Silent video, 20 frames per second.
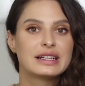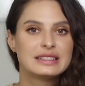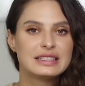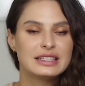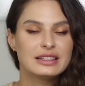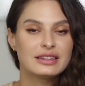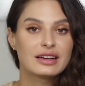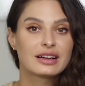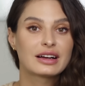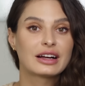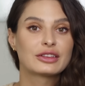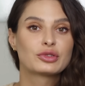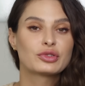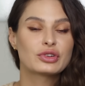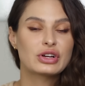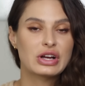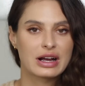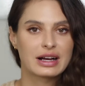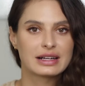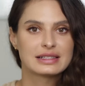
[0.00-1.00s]
один,
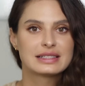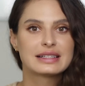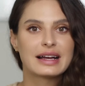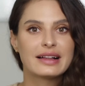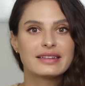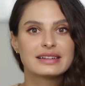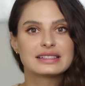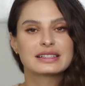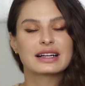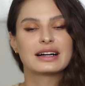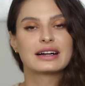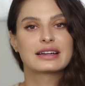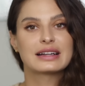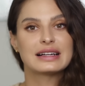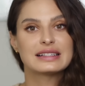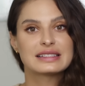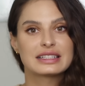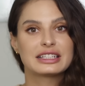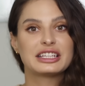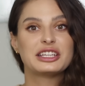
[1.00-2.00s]
которое касалось как
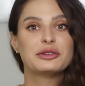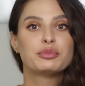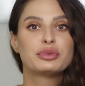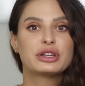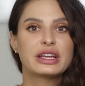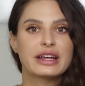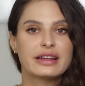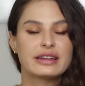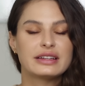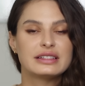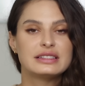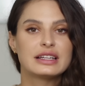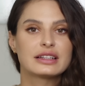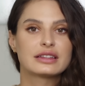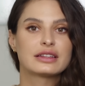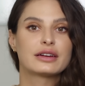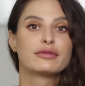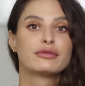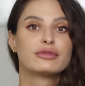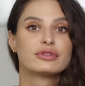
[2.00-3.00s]
раз-таки
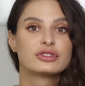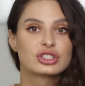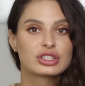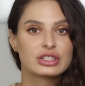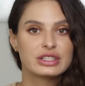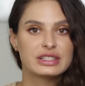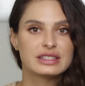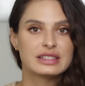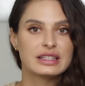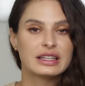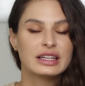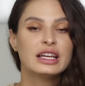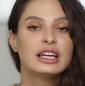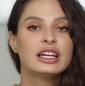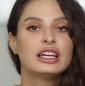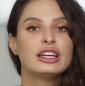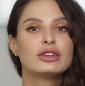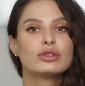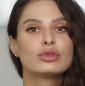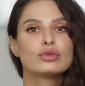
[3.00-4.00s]
приоритетов в жизни.
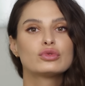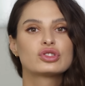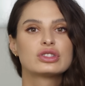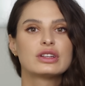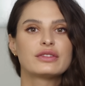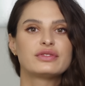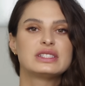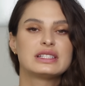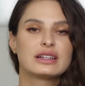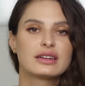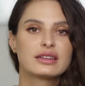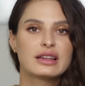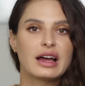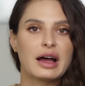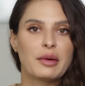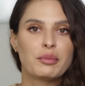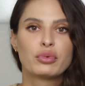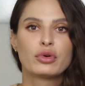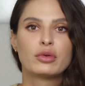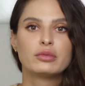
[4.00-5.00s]
И нужно
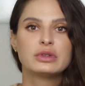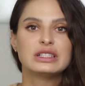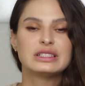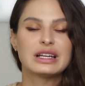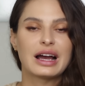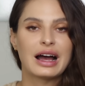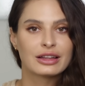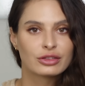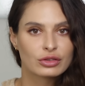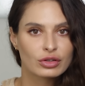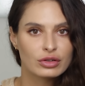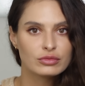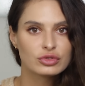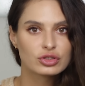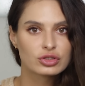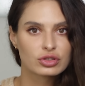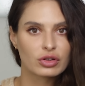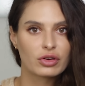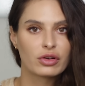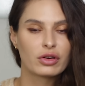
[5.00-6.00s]
всегда помнить о том,
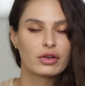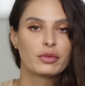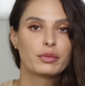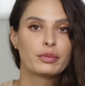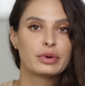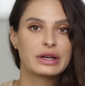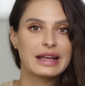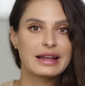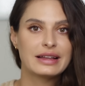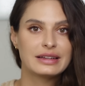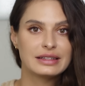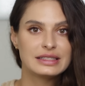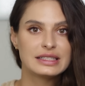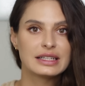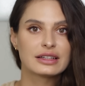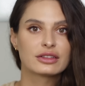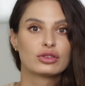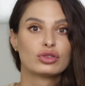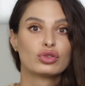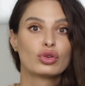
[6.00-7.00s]
что
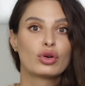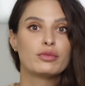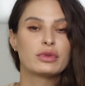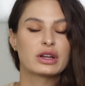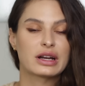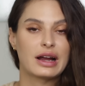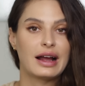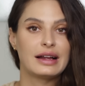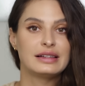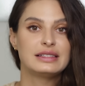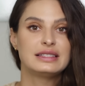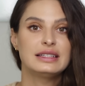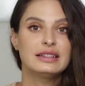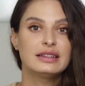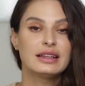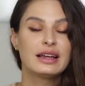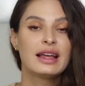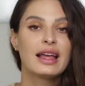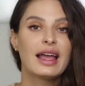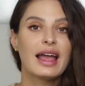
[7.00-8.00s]
приоритет номер
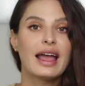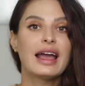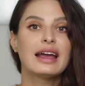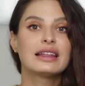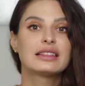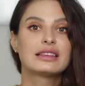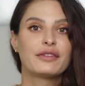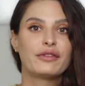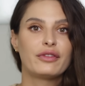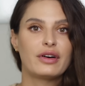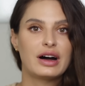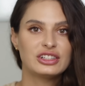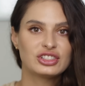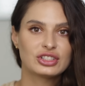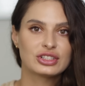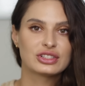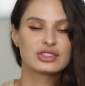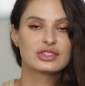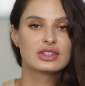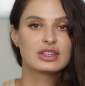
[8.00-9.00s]
один – это
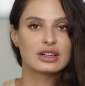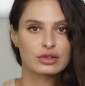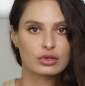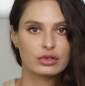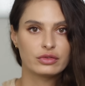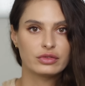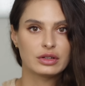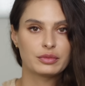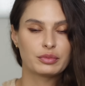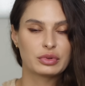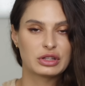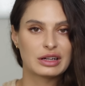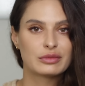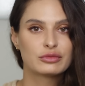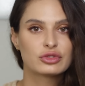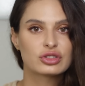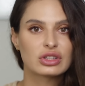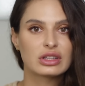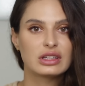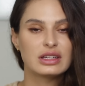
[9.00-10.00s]
ваше здоровье.
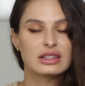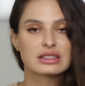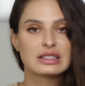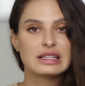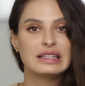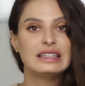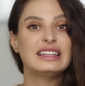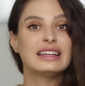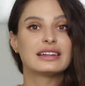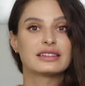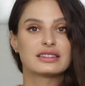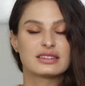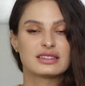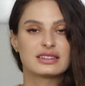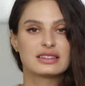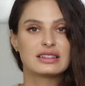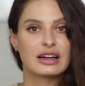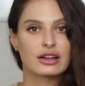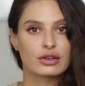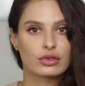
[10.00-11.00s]
Потому что если нет
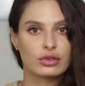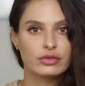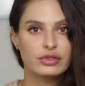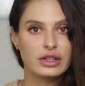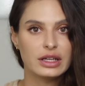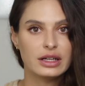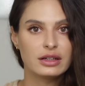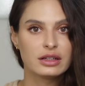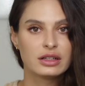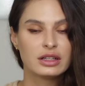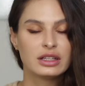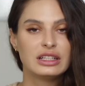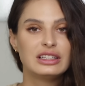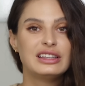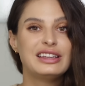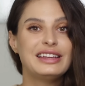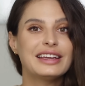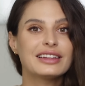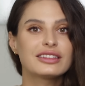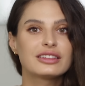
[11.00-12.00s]
здоровья,
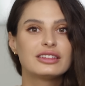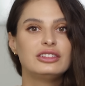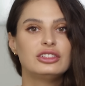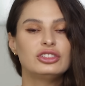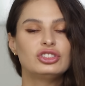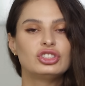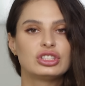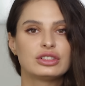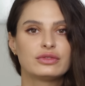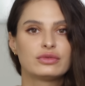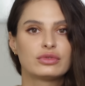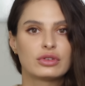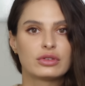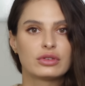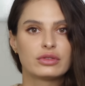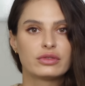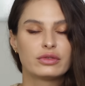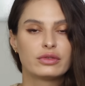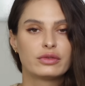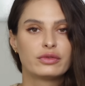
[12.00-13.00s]
нет
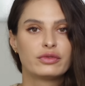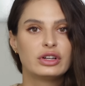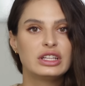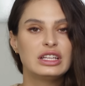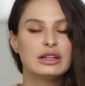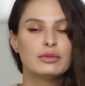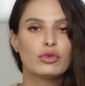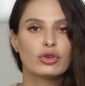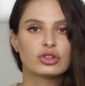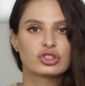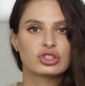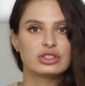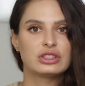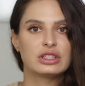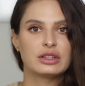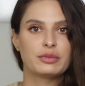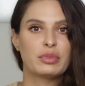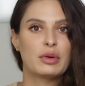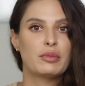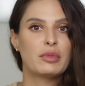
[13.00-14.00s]
ничего. Вы не
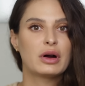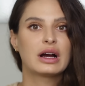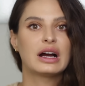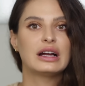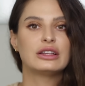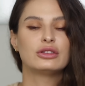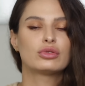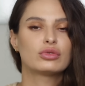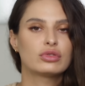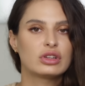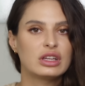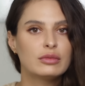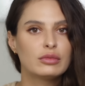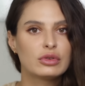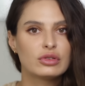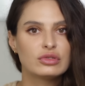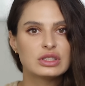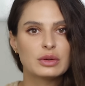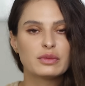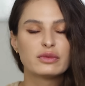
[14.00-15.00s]
можете помогать другим
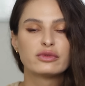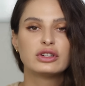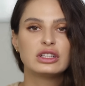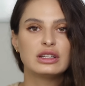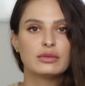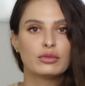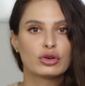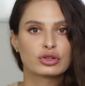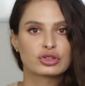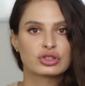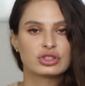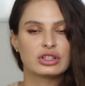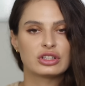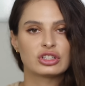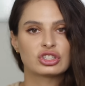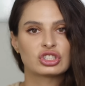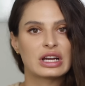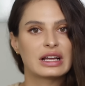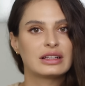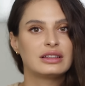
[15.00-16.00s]
людям, вы не можете
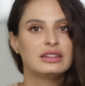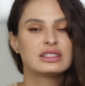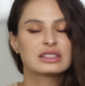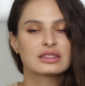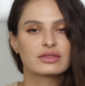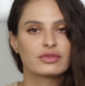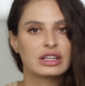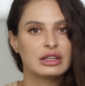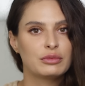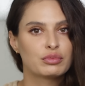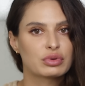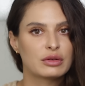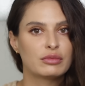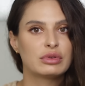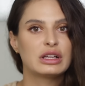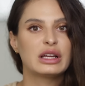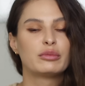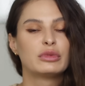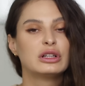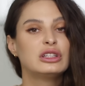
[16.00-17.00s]
решать ни свои
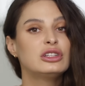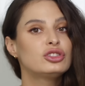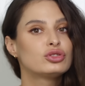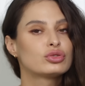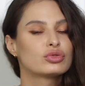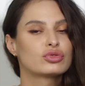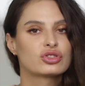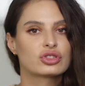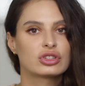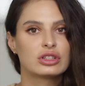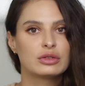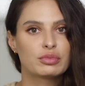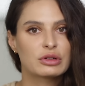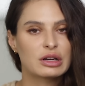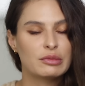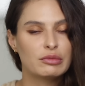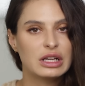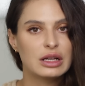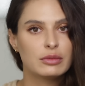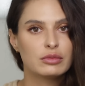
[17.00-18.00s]
проблемы, ни чужие
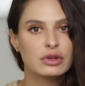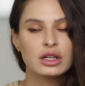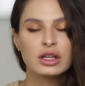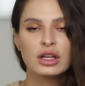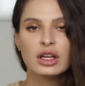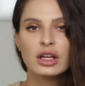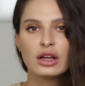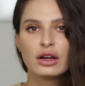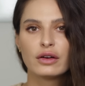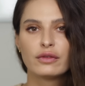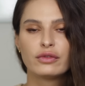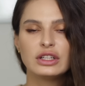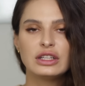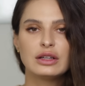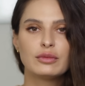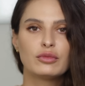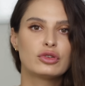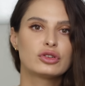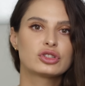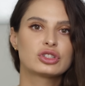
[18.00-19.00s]
проблемы. Вы
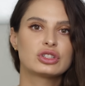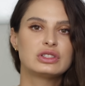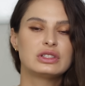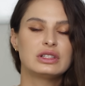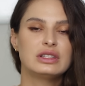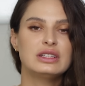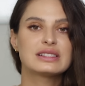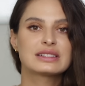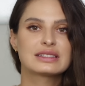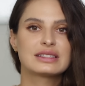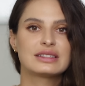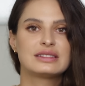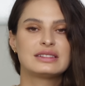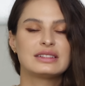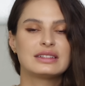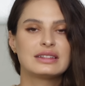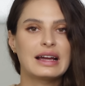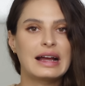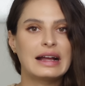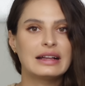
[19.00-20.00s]
не можете ни
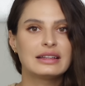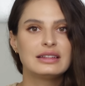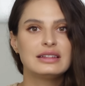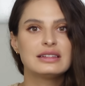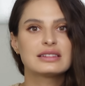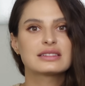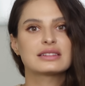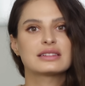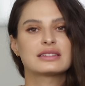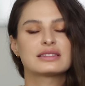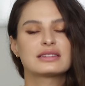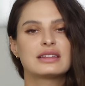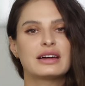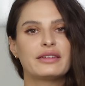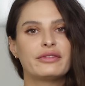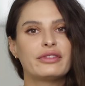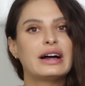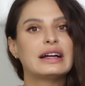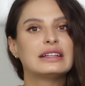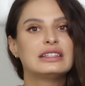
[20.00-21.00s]
созидать, ни
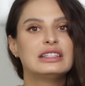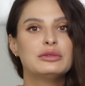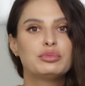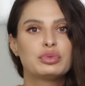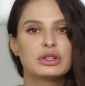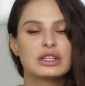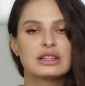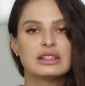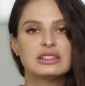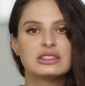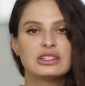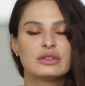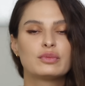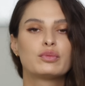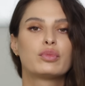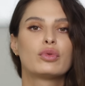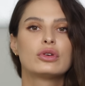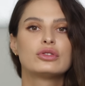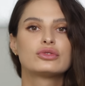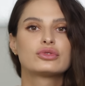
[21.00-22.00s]
создавать, ни приносить
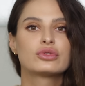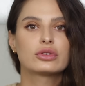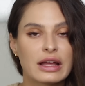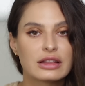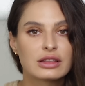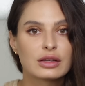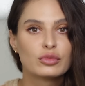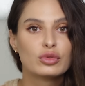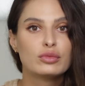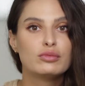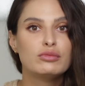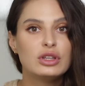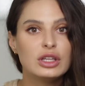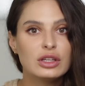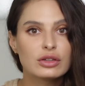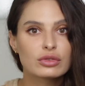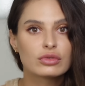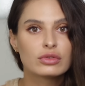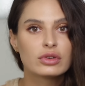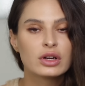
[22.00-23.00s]
пользу этому
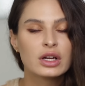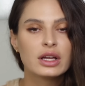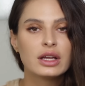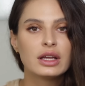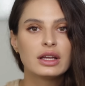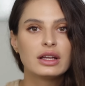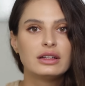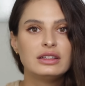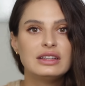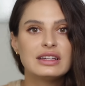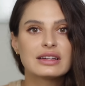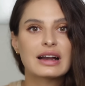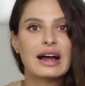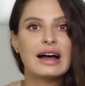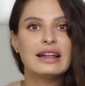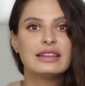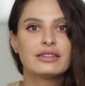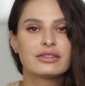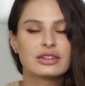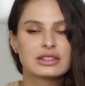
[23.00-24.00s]
миру, ни
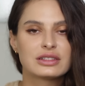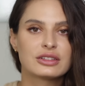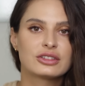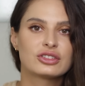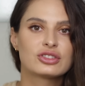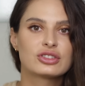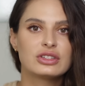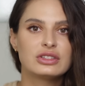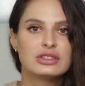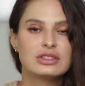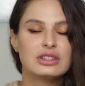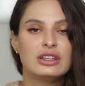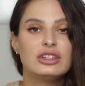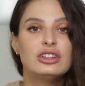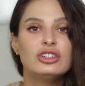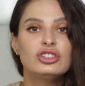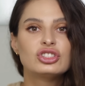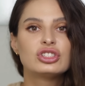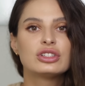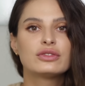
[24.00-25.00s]
радоваться жизни,
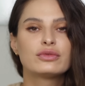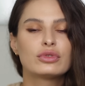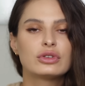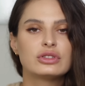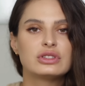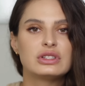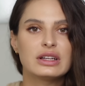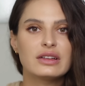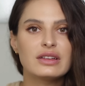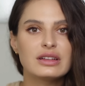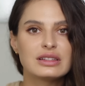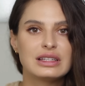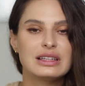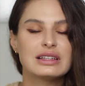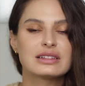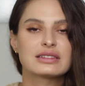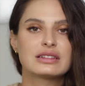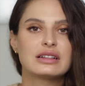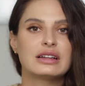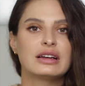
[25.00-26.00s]
ничего делать,
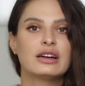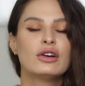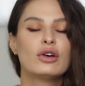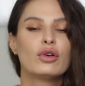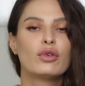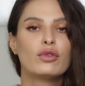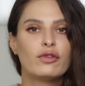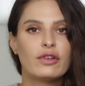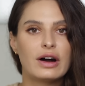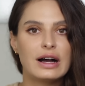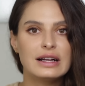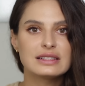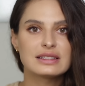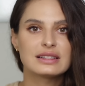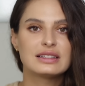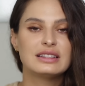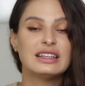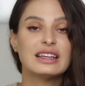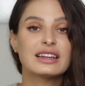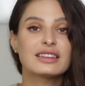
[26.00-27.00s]
если у
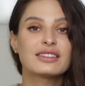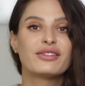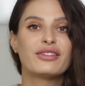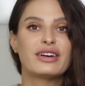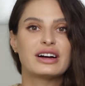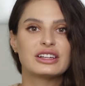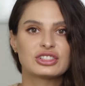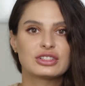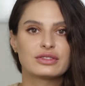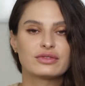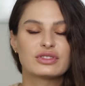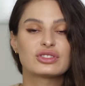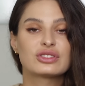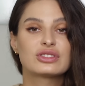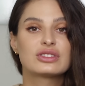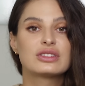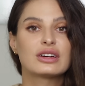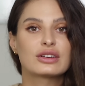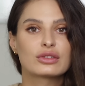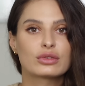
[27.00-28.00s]
вас нет вашего
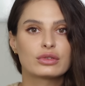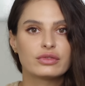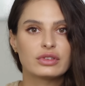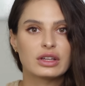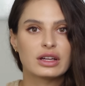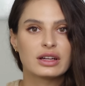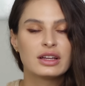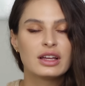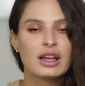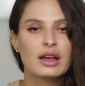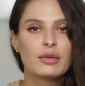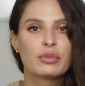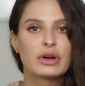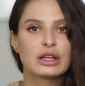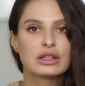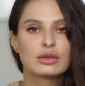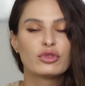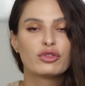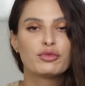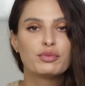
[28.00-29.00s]
здоровья.
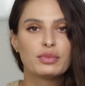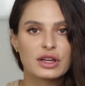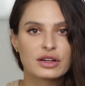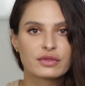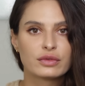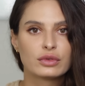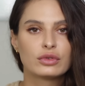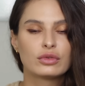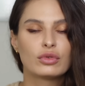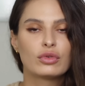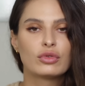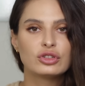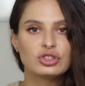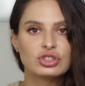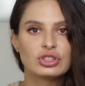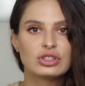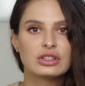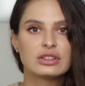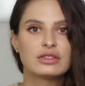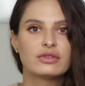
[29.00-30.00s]
Поэтому в первую
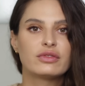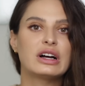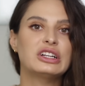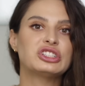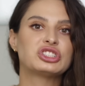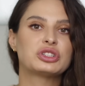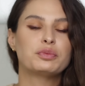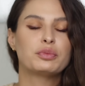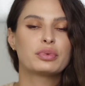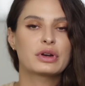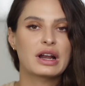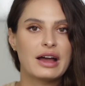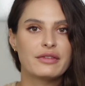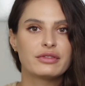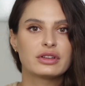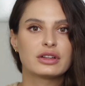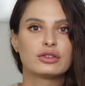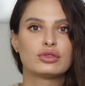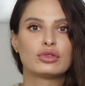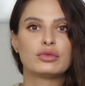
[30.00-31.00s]
очередь ваше
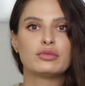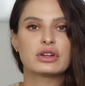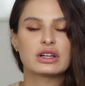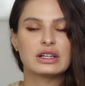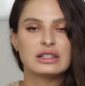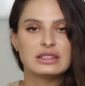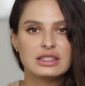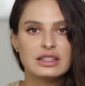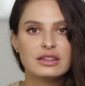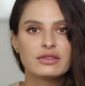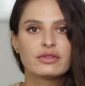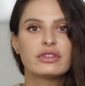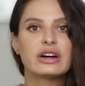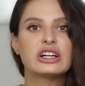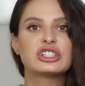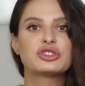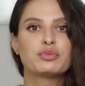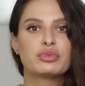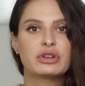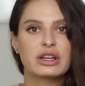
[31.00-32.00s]
правило номер один,
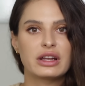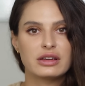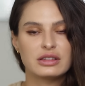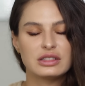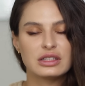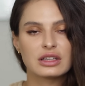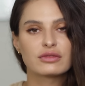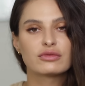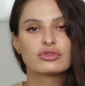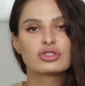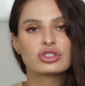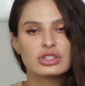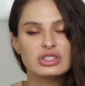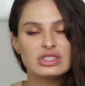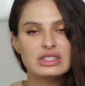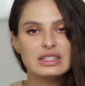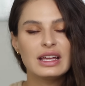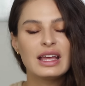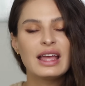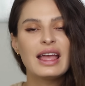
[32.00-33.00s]
ваш приоритет в
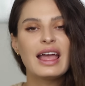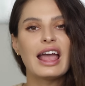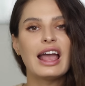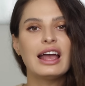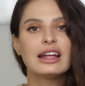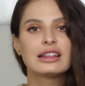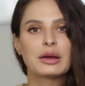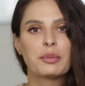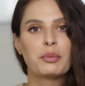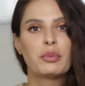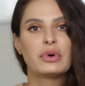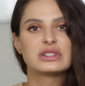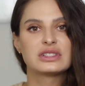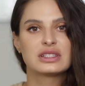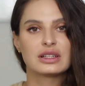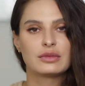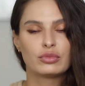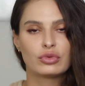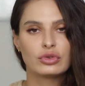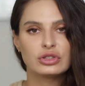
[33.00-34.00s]
жизни – это
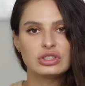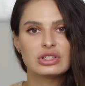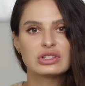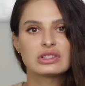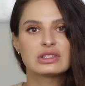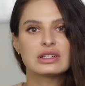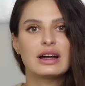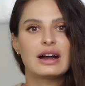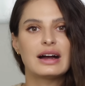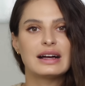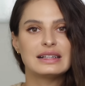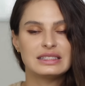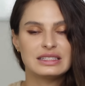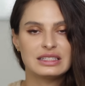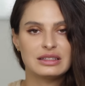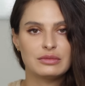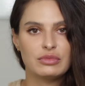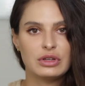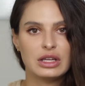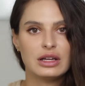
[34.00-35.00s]
позаботиться о
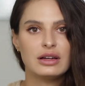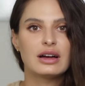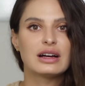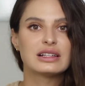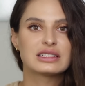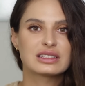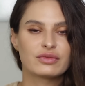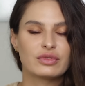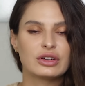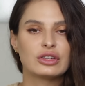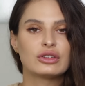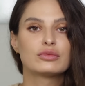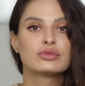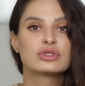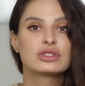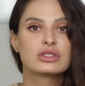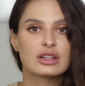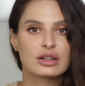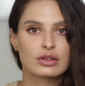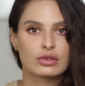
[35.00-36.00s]
себе, о своем
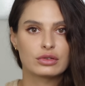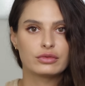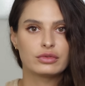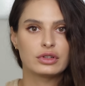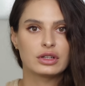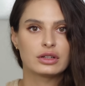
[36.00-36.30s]
здоровье